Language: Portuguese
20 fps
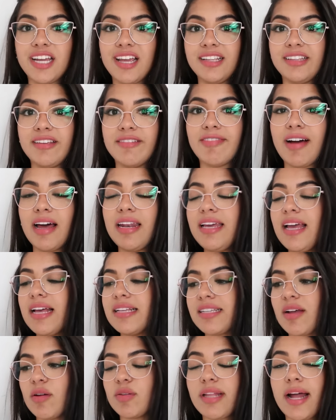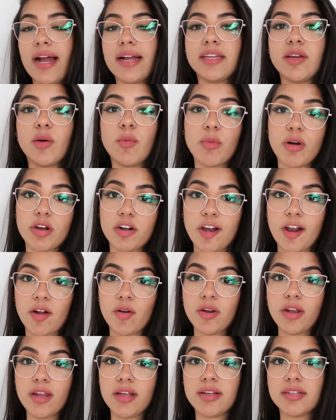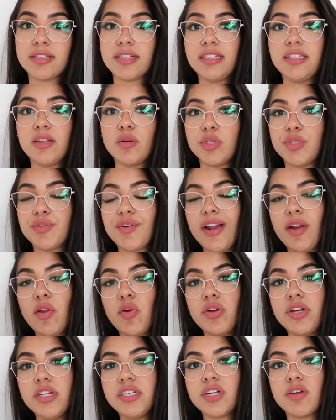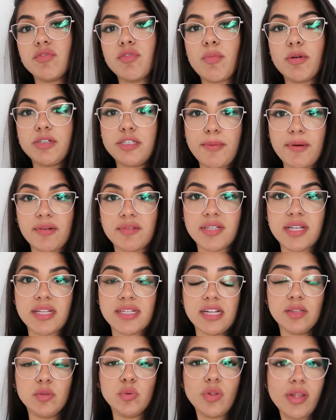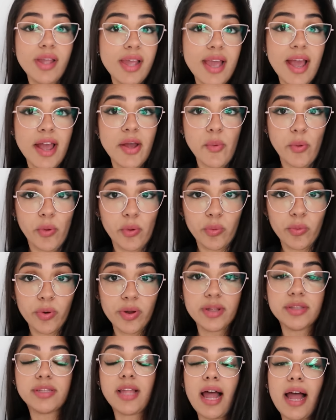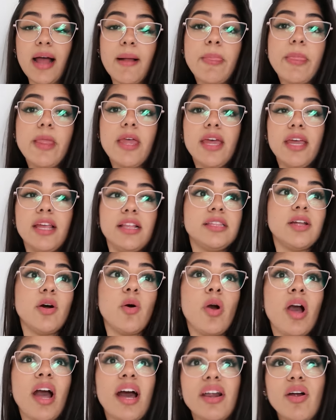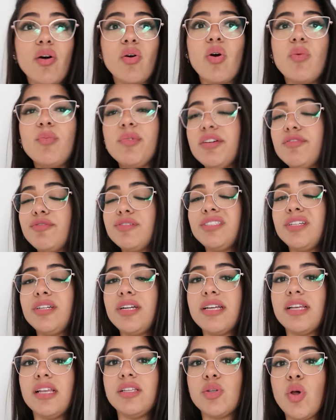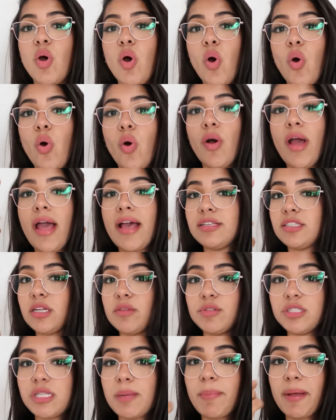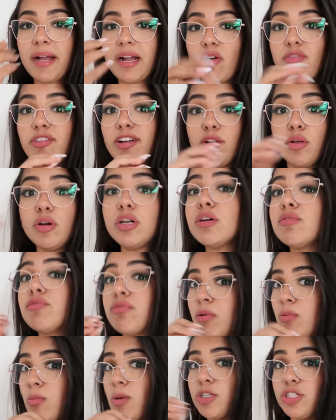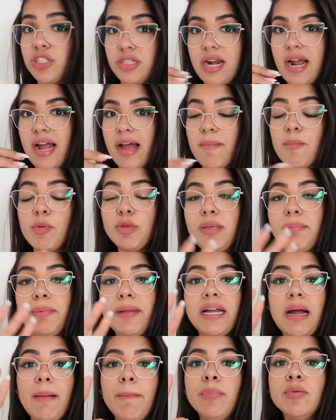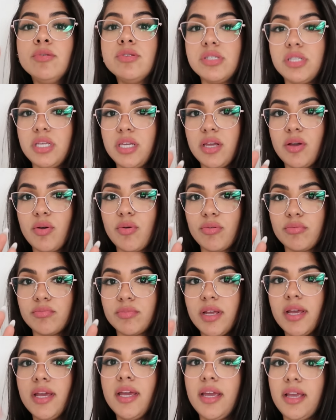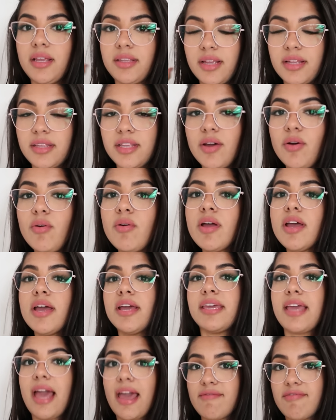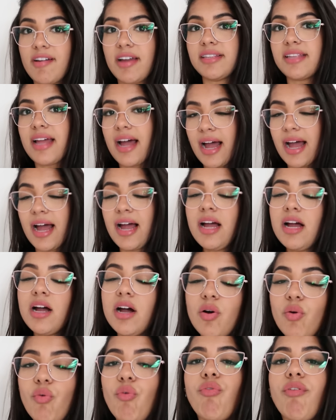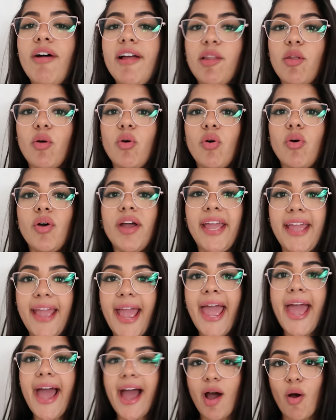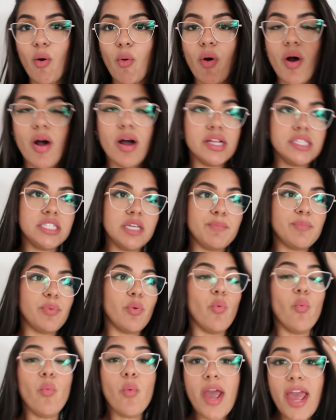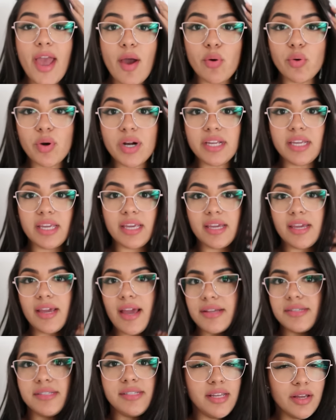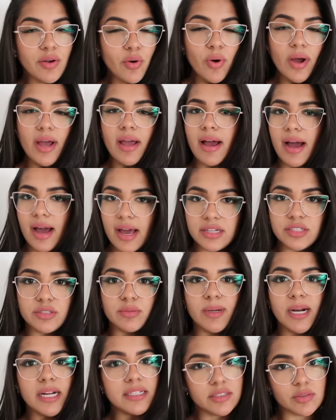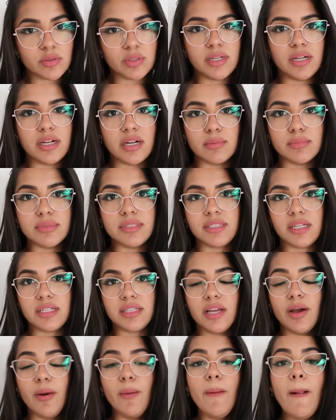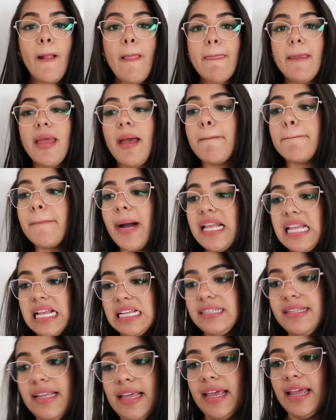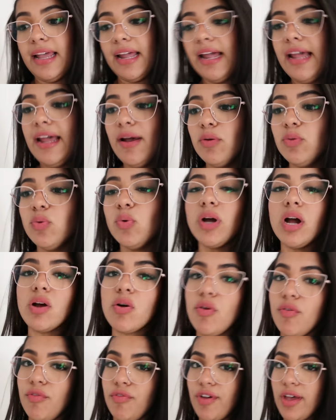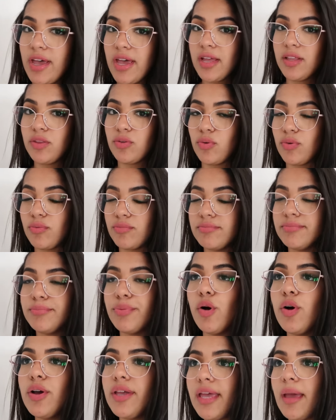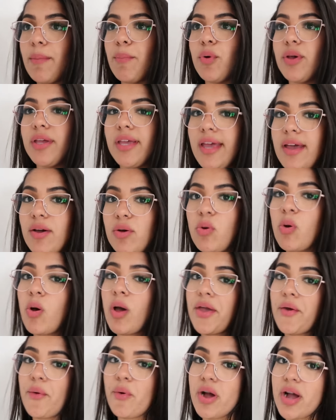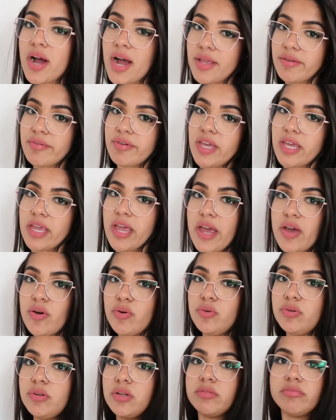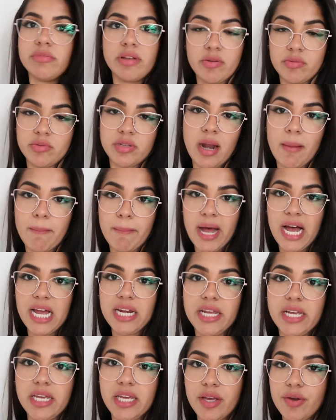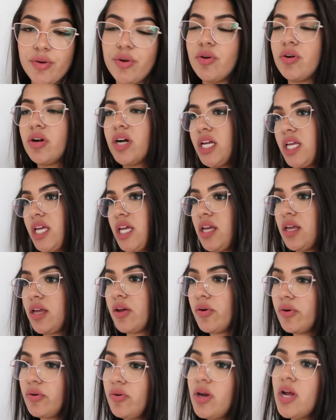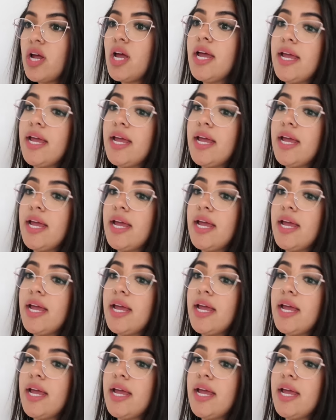gente, vale ressaltar que eu moro na Holanda, então os valores que eu vou mostrar pra vocês é tudo em euro, tá? Então, Carol, como que funciona isso? é só você pegar o valor que eu vou mostrar, multiplicar por 5, entendeu? Que aí vai dar o valor em real. Tipo, um euro aqui é cinco reais no Brasil, digamos, entendeu? Mas assim, eu nunca converto. Por quê? Porque eu, eu ganho em euro, né, eu trabalho em euro, eu ganho em euro.